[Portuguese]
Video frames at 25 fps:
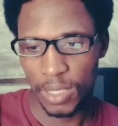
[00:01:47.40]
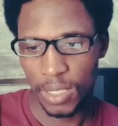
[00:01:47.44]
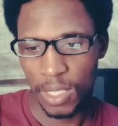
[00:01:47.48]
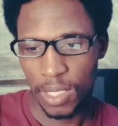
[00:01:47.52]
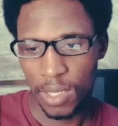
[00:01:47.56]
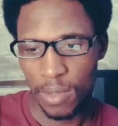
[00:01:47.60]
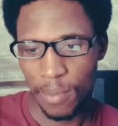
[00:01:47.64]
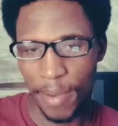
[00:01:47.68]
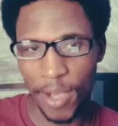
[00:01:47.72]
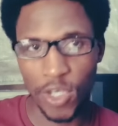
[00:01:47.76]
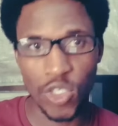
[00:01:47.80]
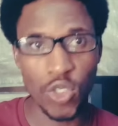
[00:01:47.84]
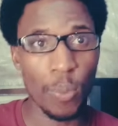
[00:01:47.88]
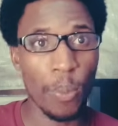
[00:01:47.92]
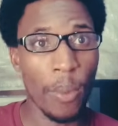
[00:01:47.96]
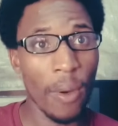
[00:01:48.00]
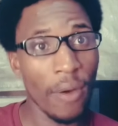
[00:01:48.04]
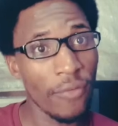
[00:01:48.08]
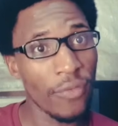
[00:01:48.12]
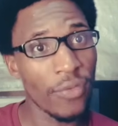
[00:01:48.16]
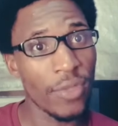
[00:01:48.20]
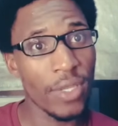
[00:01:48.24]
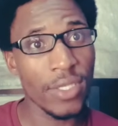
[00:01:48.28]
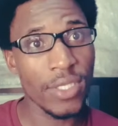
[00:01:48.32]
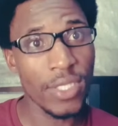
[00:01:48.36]
Mas o
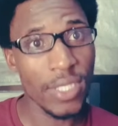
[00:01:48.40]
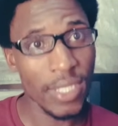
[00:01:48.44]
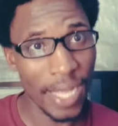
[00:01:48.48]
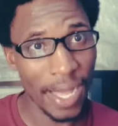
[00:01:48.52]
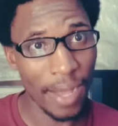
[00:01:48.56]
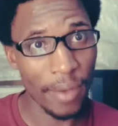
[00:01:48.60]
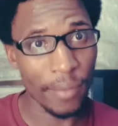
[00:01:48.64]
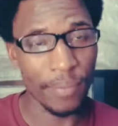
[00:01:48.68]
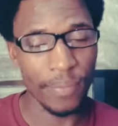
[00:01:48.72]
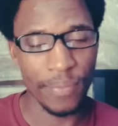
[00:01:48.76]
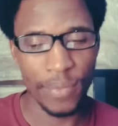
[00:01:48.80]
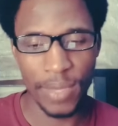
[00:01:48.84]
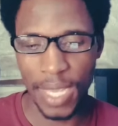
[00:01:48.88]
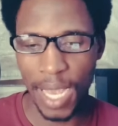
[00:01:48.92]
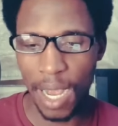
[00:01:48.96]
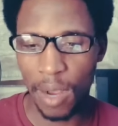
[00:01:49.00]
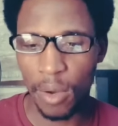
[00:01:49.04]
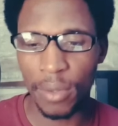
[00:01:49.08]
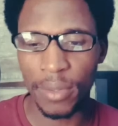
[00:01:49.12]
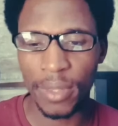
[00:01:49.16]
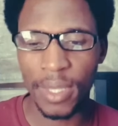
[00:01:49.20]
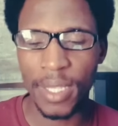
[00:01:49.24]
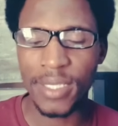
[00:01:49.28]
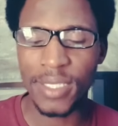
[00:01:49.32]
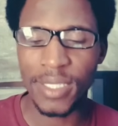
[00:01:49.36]
povo disse não. E
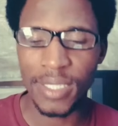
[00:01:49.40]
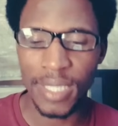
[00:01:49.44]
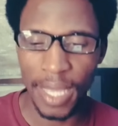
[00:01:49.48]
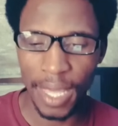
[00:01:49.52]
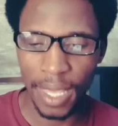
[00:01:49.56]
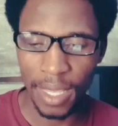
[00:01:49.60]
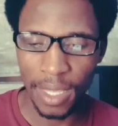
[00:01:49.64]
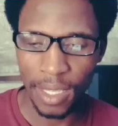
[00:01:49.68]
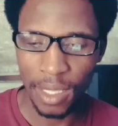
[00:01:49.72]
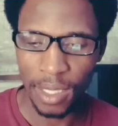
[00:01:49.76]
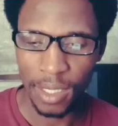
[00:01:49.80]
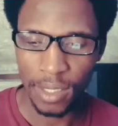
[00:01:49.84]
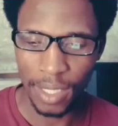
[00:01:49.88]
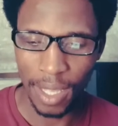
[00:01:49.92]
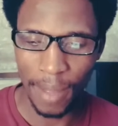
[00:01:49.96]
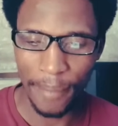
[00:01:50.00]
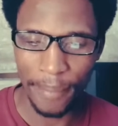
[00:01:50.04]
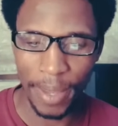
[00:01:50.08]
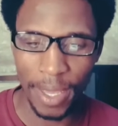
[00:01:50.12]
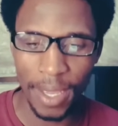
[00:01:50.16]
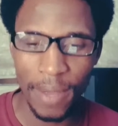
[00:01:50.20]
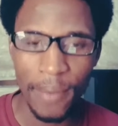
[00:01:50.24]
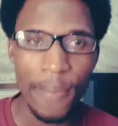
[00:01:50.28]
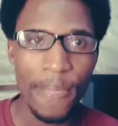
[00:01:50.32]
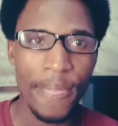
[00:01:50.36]
acontece tem
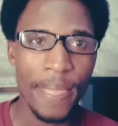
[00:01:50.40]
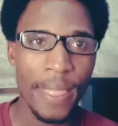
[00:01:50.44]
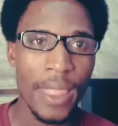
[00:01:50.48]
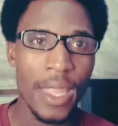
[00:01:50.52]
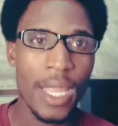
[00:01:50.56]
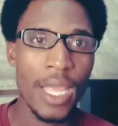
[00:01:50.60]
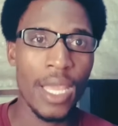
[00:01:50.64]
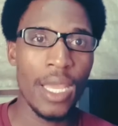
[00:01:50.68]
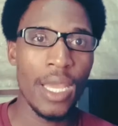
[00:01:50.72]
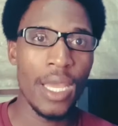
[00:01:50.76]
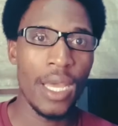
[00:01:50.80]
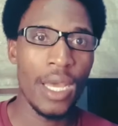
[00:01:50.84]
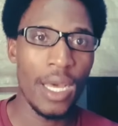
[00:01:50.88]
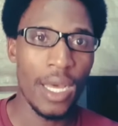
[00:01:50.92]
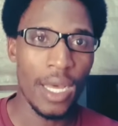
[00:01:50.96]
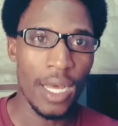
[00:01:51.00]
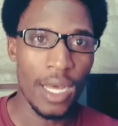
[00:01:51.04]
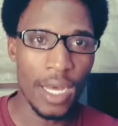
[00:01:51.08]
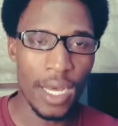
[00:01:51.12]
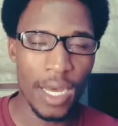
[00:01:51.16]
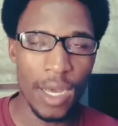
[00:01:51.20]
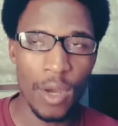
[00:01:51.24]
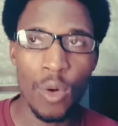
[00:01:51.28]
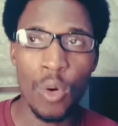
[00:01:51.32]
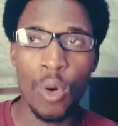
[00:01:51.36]
também
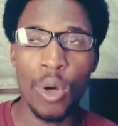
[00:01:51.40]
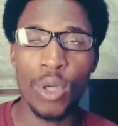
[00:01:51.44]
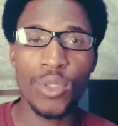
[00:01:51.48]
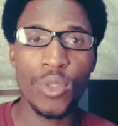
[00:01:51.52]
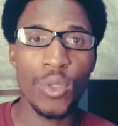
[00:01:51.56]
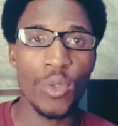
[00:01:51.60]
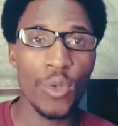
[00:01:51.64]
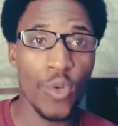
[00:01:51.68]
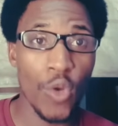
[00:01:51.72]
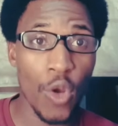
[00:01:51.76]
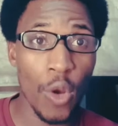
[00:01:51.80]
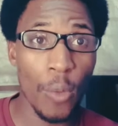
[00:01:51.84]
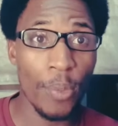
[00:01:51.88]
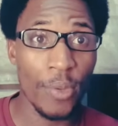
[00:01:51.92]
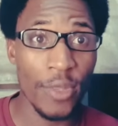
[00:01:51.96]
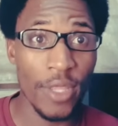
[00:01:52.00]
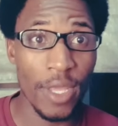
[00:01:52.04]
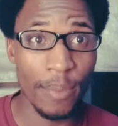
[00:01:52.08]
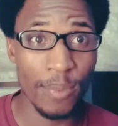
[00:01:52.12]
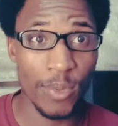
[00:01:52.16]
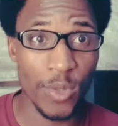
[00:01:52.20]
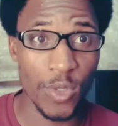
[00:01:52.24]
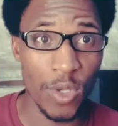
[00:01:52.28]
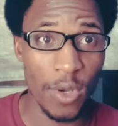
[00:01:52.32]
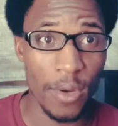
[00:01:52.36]
ah, um outro grupo de
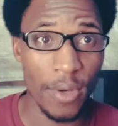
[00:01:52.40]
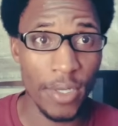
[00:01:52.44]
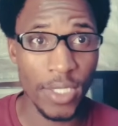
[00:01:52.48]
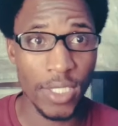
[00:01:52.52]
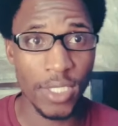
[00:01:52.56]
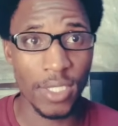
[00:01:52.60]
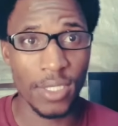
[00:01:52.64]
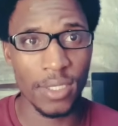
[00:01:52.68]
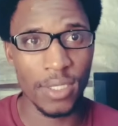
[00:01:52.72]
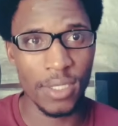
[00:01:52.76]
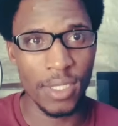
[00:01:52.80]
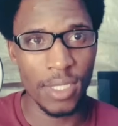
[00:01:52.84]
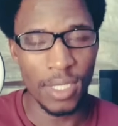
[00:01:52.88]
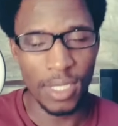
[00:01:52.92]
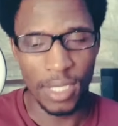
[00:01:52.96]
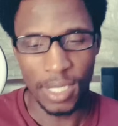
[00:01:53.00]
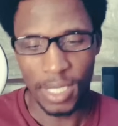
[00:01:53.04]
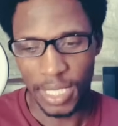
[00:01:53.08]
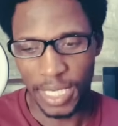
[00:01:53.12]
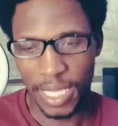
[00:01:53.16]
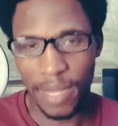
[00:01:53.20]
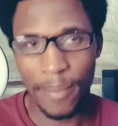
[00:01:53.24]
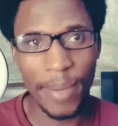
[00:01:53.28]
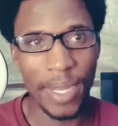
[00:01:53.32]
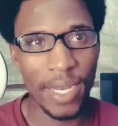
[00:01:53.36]
pessoas,
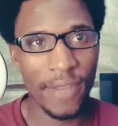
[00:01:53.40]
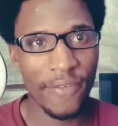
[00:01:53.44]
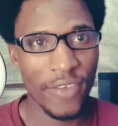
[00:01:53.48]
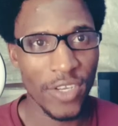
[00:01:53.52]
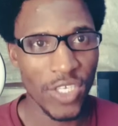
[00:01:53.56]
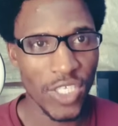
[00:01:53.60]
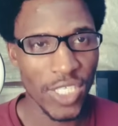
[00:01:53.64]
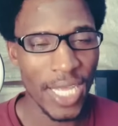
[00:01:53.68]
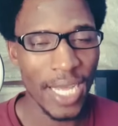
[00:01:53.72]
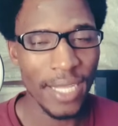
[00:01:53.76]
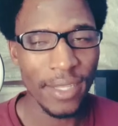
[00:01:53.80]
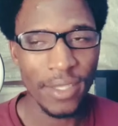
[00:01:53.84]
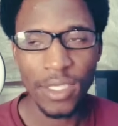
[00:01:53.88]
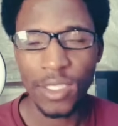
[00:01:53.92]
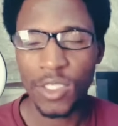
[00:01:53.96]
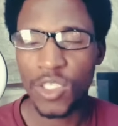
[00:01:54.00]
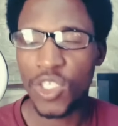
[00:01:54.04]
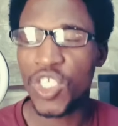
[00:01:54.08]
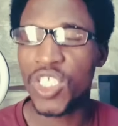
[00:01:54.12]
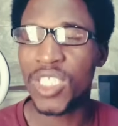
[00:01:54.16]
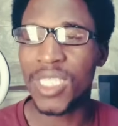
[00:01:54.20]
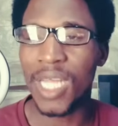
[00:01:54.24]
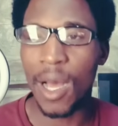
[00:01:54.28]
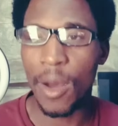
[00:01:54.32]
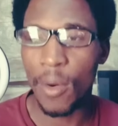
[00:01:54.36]
de manifestantes, que
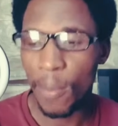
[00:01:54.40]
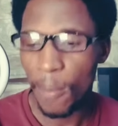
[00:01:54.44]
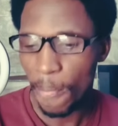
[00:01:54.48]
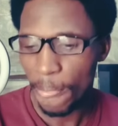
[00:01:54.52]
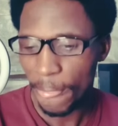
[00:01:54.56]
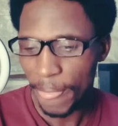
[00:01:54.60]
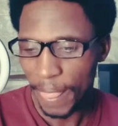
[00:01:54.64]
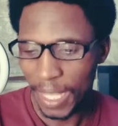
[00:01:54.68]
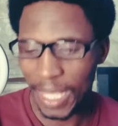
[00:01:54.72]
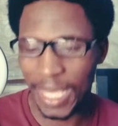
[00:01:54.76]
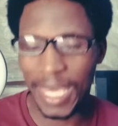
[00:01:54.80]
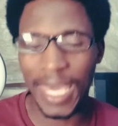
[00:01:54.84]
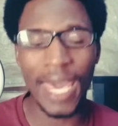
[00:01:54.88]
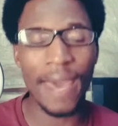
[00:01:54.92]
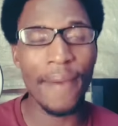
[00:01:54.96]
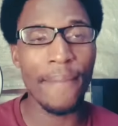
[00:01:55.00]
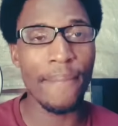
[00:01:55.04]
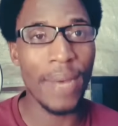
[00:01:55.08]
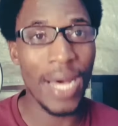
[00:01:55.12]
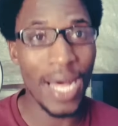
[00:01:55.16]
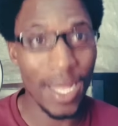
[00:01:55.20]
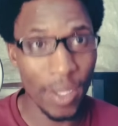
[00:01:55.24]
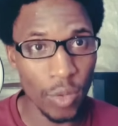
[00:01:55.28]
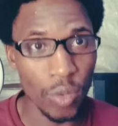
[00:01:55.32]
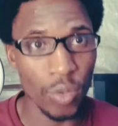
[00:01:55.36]
estão
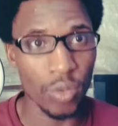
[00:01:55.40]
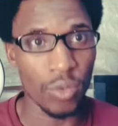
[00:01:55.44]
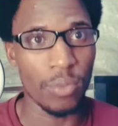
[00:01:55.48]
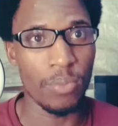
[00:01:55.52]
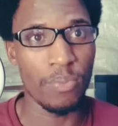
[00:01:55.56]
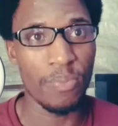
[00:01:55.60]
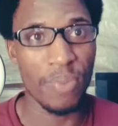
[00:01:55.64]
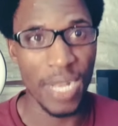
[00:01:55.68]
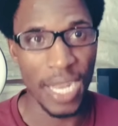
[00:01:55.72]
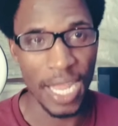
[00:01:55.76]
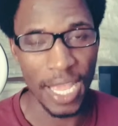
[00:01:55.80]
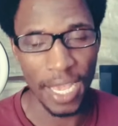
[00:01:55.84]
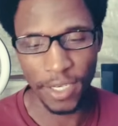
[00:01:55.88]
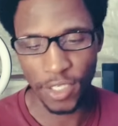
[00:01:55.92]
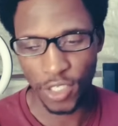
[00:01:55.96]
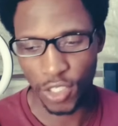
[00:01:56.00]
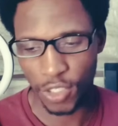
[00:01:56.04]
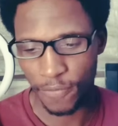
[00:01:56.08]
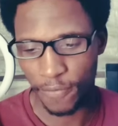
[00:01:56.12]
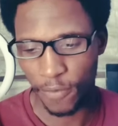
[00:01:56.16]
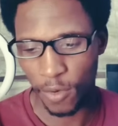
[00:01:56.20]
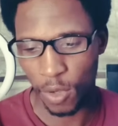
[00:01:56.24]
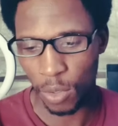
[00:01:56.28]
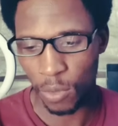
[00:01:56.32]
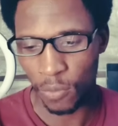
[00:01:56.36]
queimando bilhetes
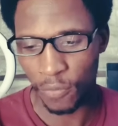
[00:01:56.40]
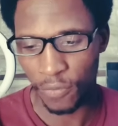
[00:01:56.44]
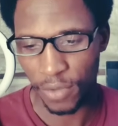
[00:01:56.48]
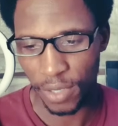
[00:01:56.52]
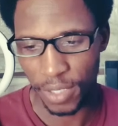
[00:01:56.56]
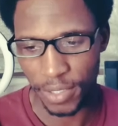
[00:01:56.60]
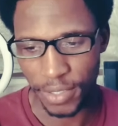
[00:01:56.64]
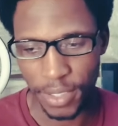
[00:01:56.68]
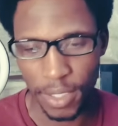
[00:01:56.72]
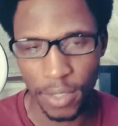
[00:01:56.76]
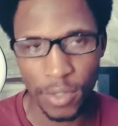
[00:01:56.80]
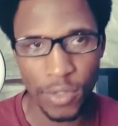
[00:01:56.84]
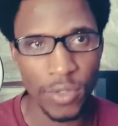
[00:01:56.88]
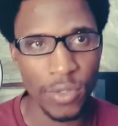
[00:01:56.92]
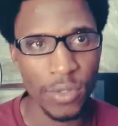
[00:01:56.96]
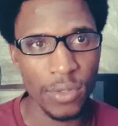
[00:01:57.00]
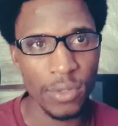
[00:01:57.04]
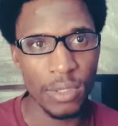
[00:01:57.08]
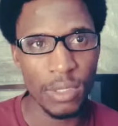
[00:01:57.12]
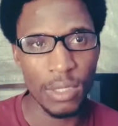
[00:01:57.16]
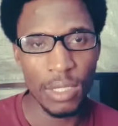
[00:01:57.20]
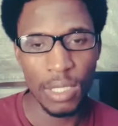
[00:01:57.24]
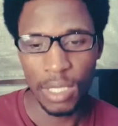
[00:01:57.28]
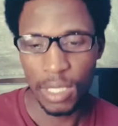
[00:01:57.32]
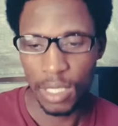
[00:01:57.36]
que foram oferecidos,
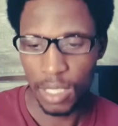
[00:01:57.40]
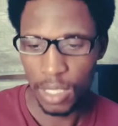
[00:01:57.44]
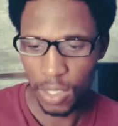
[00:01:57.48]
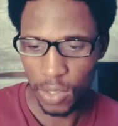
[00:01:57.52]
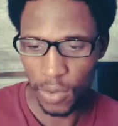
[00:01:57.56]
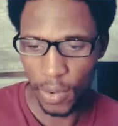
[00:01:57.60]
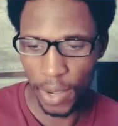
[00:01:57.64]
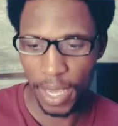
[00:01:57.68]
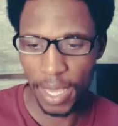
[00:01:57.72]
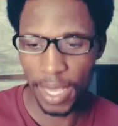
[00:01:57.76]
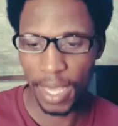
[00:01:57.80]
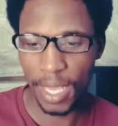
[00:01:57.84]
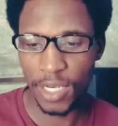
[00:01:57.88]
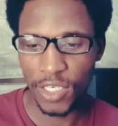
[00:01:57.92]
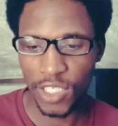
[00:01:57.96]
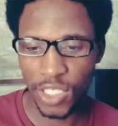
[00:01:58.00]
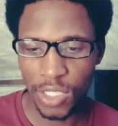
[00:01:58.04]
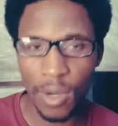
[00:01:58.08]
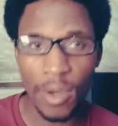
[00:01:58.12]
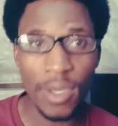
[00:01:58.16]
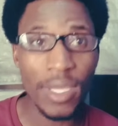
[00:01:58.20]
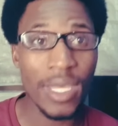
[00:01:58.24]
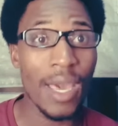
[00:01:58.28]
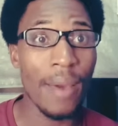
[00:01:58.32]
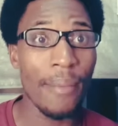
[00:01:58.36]
é? eles
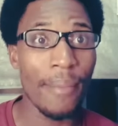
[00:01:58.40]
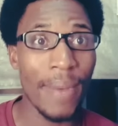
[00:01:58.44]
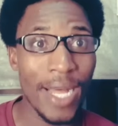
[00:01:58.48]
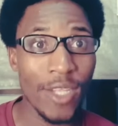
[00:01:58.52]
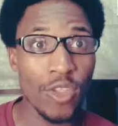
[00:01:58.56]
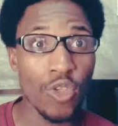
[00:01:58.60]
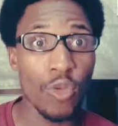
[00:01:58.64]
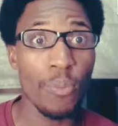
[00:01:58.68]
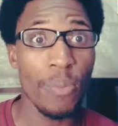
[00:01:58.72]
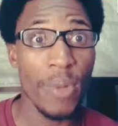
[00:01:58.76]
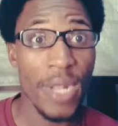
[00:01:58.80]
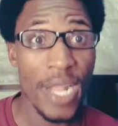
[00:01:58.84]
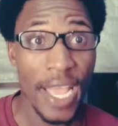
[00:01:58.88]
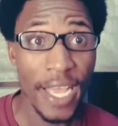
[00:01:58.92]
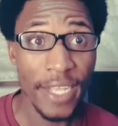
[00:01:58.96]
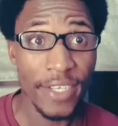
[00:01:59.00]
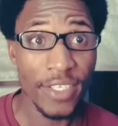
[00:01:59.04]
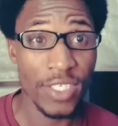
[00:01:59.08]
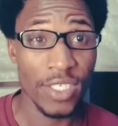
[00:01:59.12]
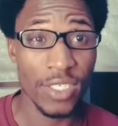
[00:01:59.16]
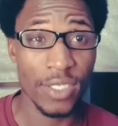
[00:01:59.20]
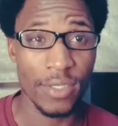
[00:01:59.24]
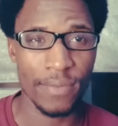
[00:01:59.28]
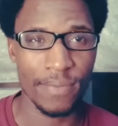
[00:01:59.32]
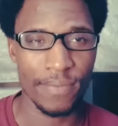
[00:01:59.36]
estão queimando
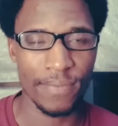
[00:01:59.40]
bilhetes.